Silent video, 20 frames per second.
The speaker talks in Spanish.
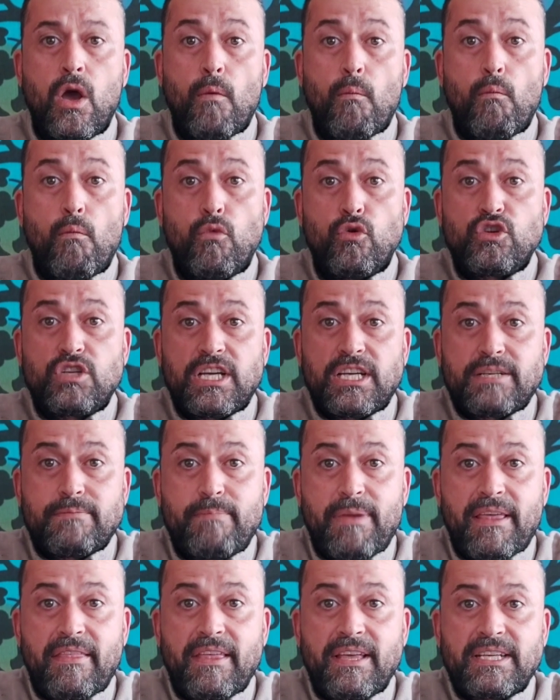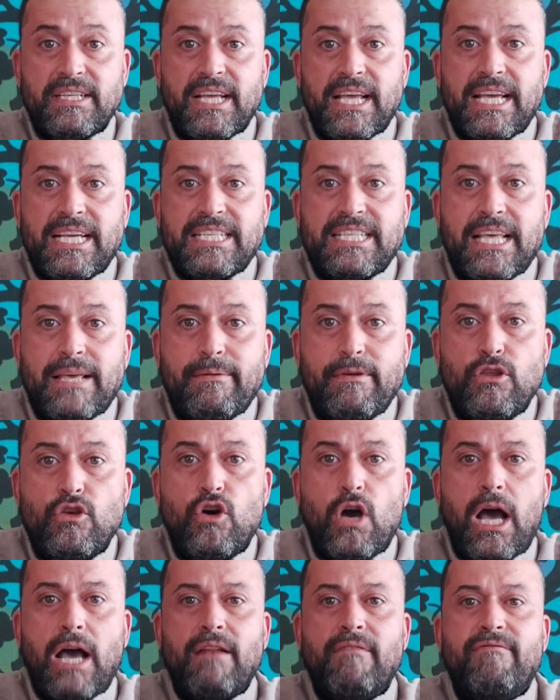Muchas veces es
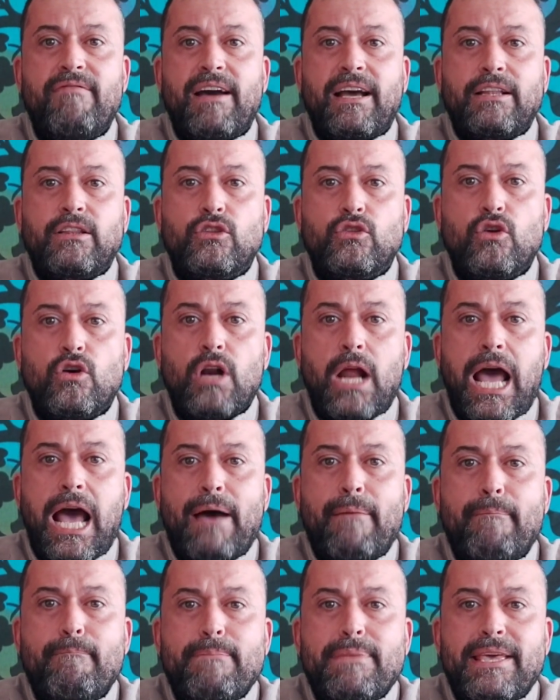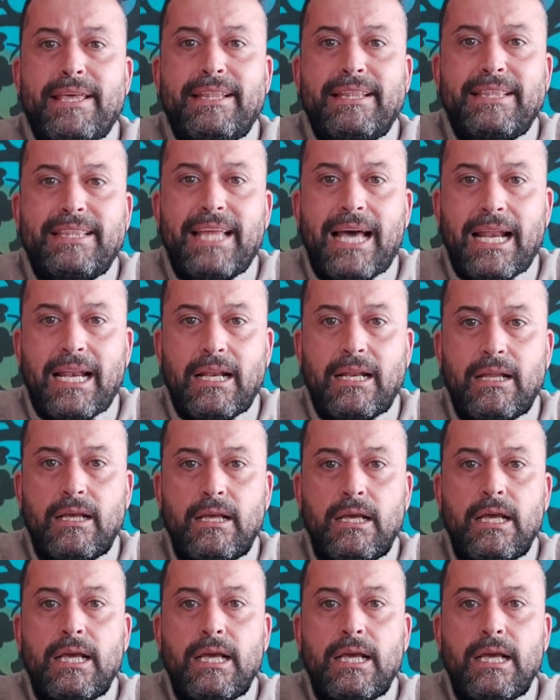debido al factor ambiental.